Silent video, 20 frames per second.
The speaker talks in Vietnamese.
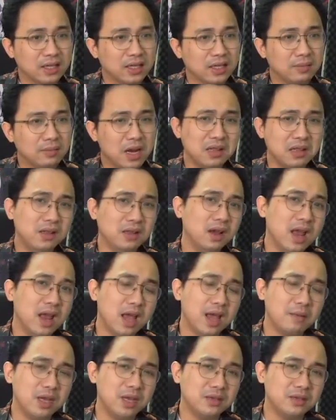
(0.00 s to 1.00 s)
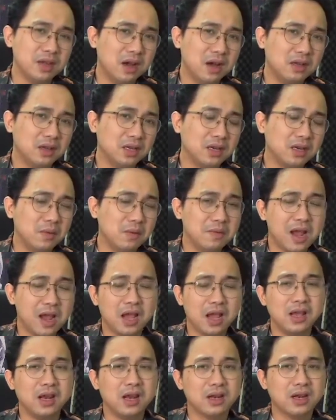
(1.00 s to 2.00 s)
Nhưng mà đến thời đại bây giờ thì công
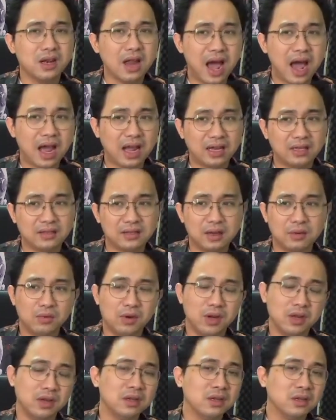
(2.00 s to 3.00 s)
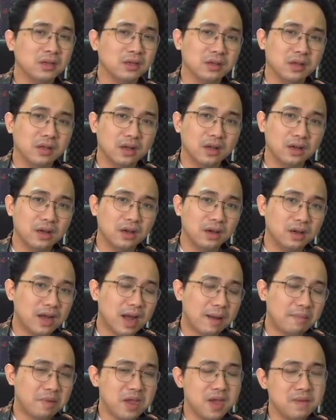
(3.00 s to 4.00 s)
nghệ hiện đại xong rồi ở ờ,
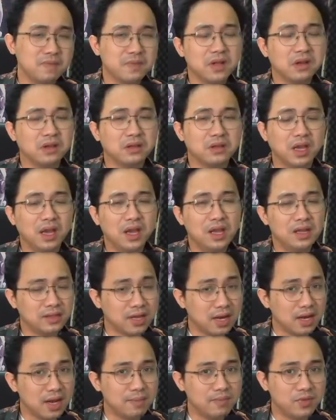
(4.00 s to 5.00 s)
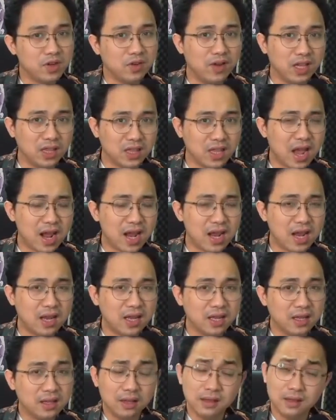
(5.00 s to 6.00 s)
khám nghiệm tử thi, xét nghiệm dấu vân tay.
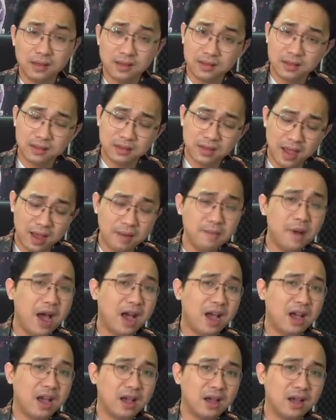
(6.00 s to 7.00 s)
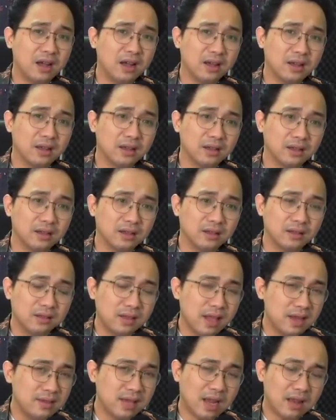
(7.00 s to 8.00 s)
Thế mà
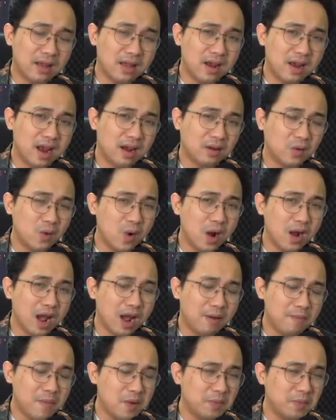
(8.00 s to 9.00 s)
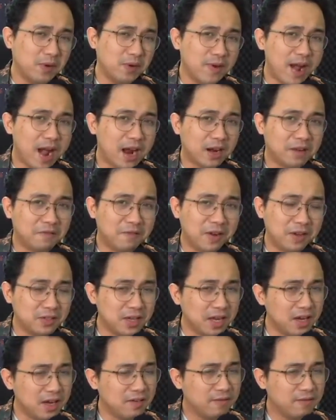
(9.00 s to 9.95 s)
tên sát nhân Hàn Quốc áo mưa màu vàng này vẫn giết